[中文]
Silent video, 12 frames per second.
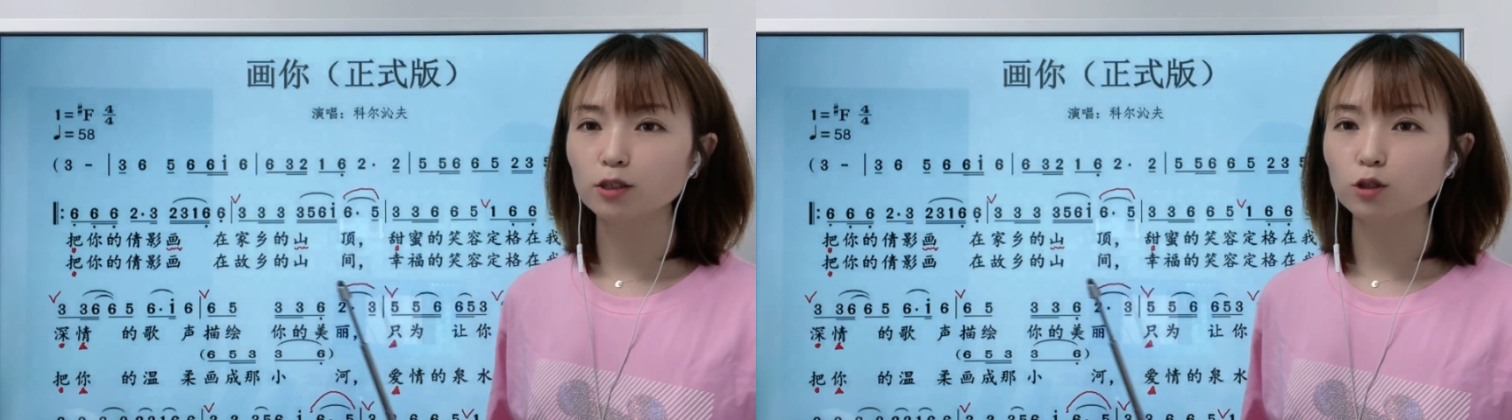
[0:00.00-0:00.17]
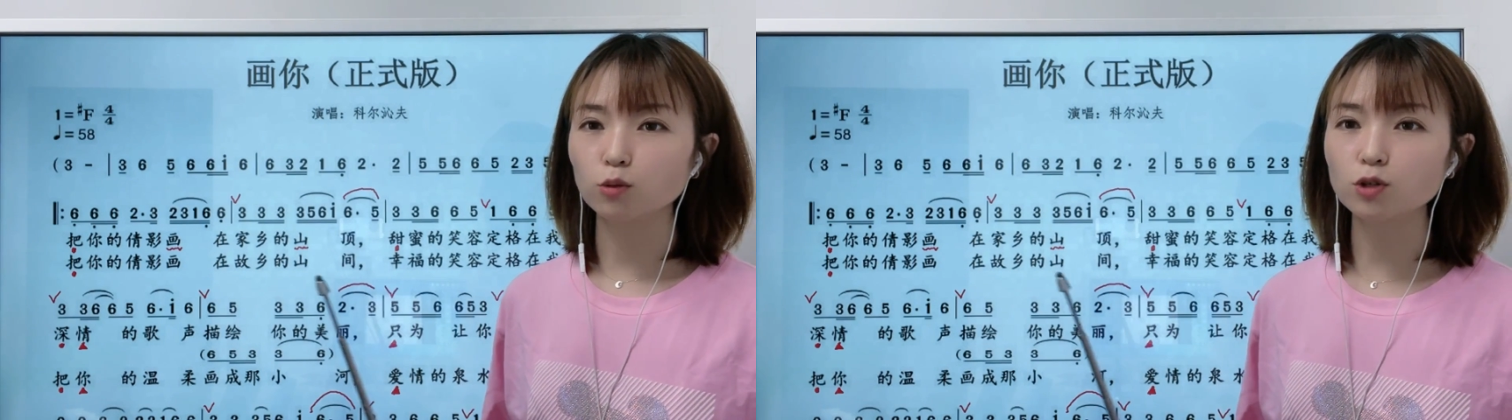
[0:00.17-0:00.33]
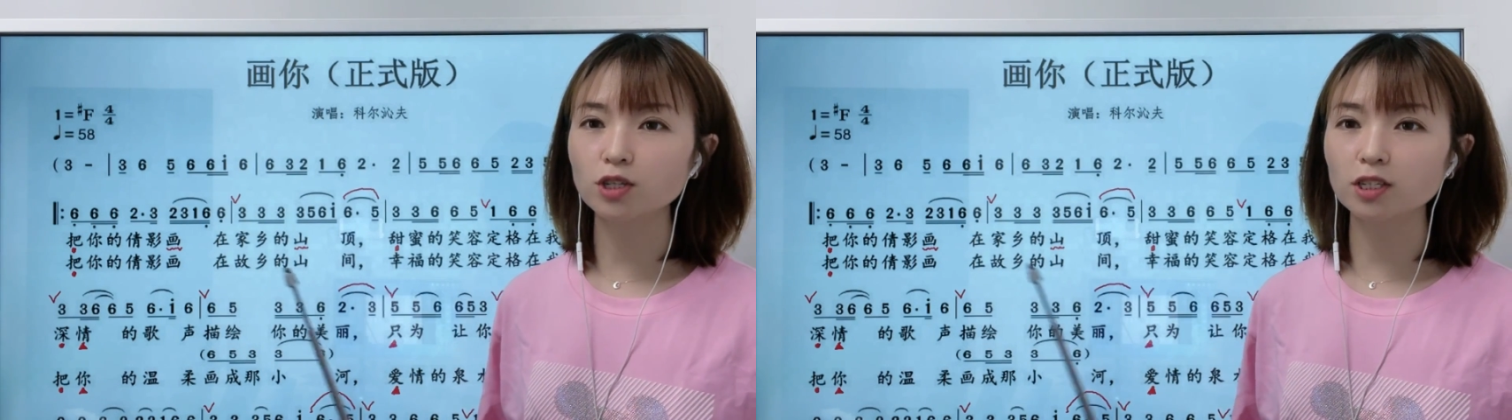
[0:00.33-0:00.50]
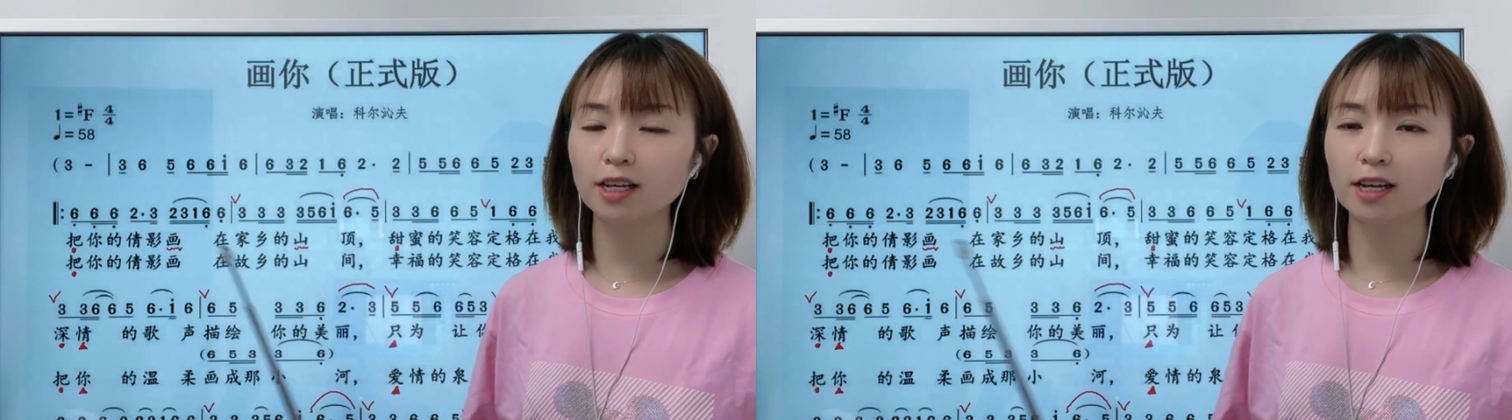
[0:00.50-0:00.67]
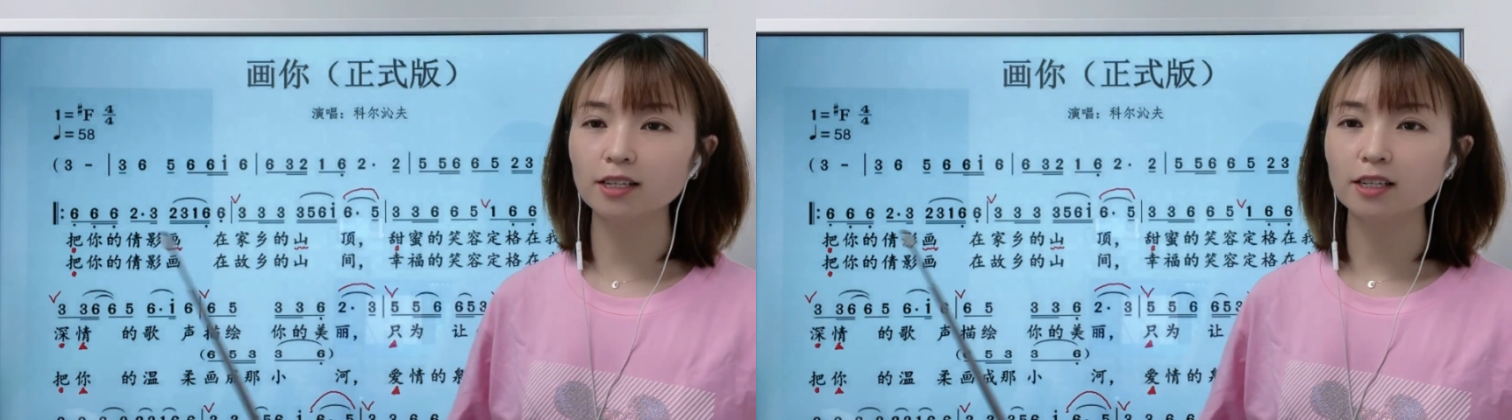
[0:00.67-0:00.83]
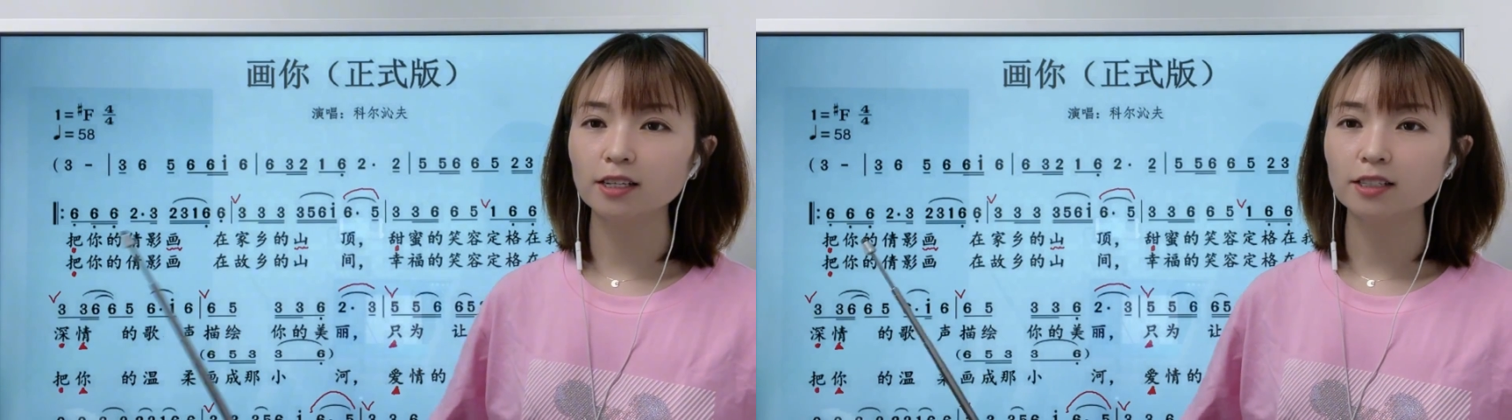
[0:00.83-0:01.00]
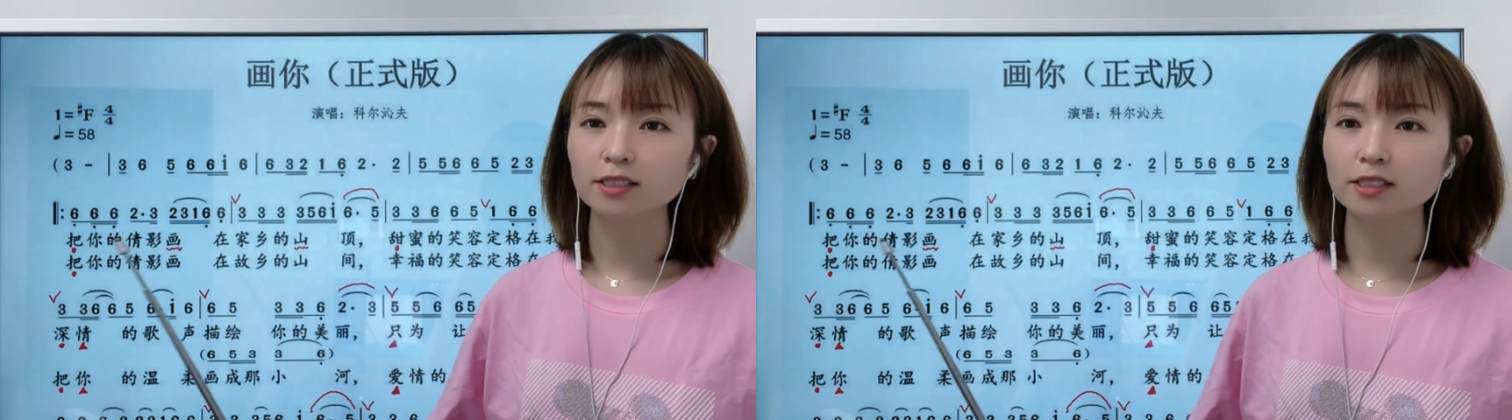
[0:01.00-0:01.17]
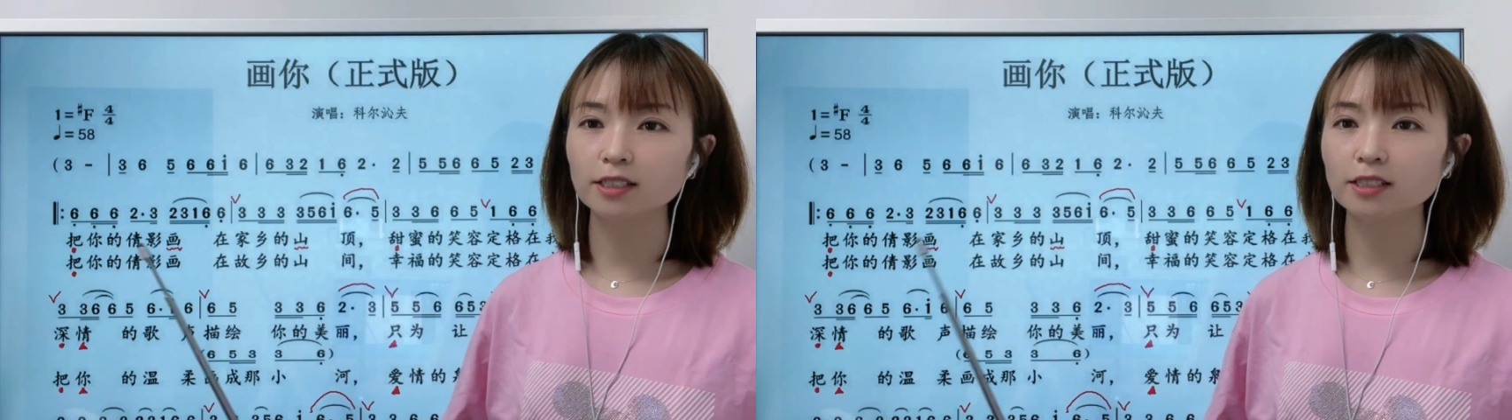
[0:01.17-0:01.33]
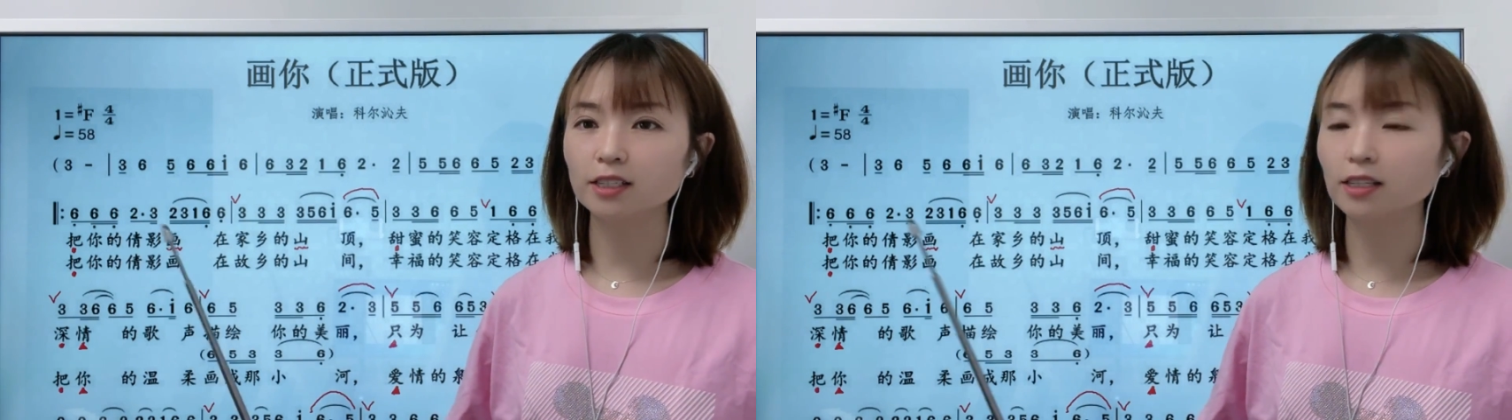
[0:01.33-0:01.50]
同时呢，
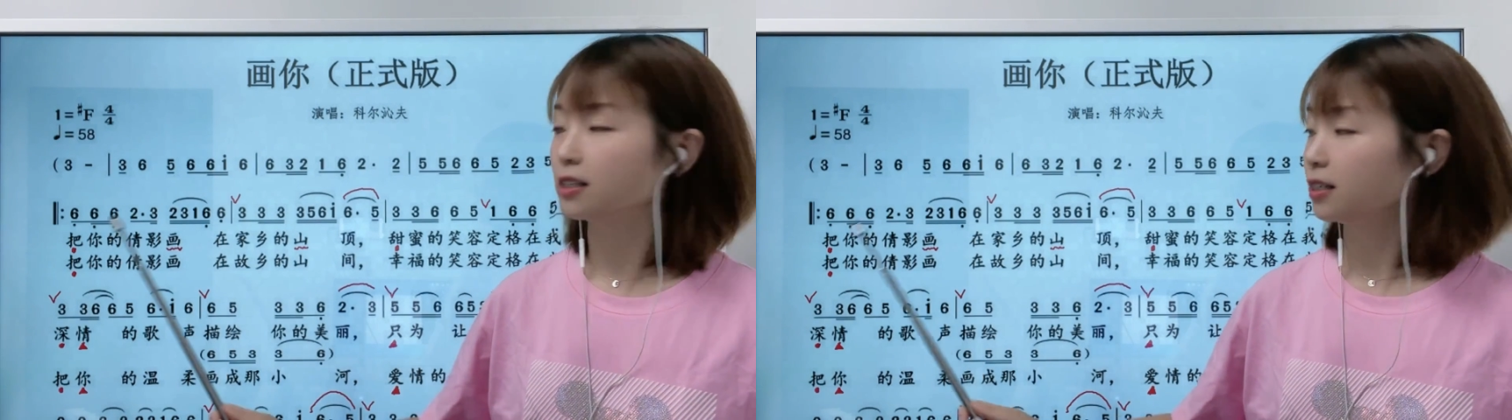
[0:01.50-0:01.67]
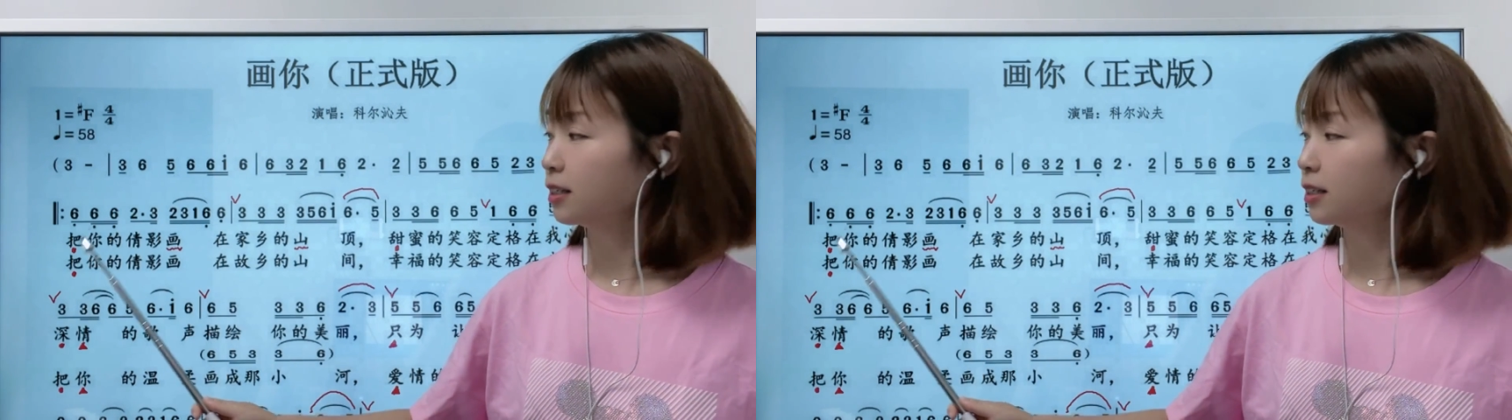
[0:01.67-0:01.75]
这些